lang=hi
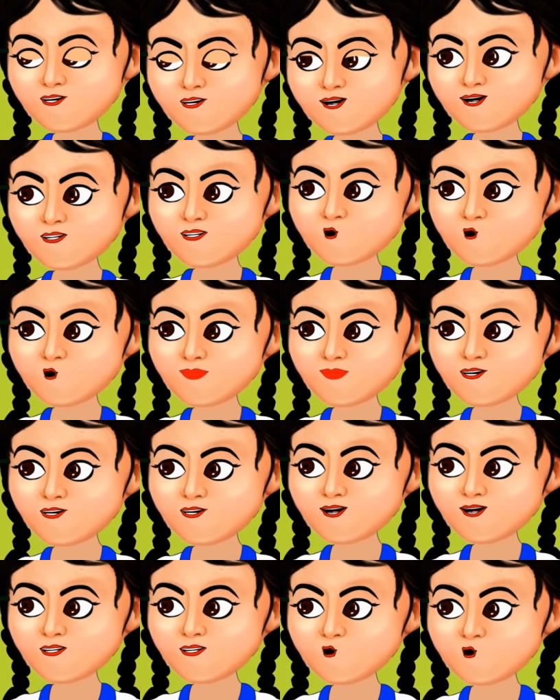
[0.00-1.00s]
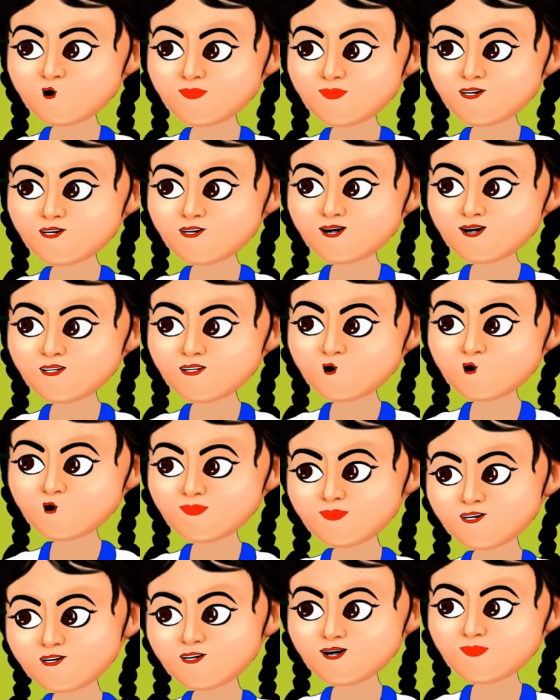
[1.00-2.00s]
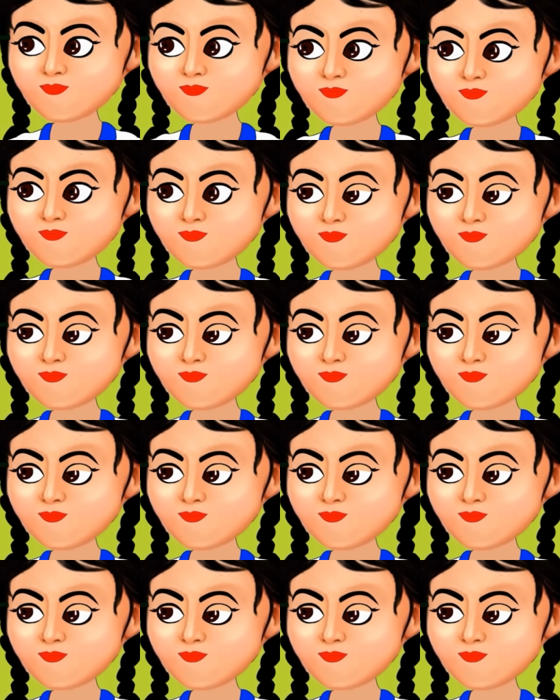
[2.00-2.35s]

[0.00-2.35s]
तुम हमारी टॉफी क्यों लेना चाहती हो